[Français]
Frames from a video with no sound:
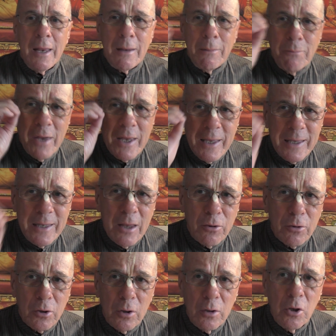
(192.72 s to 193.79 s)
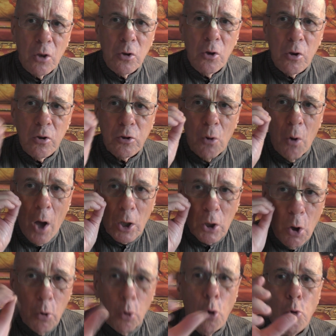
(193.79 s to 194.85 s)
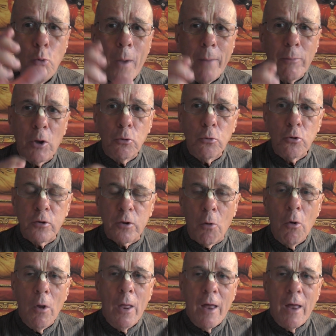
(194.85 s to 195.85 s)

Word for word: mais ils, sont encore eux-mêmes dans l'illusion.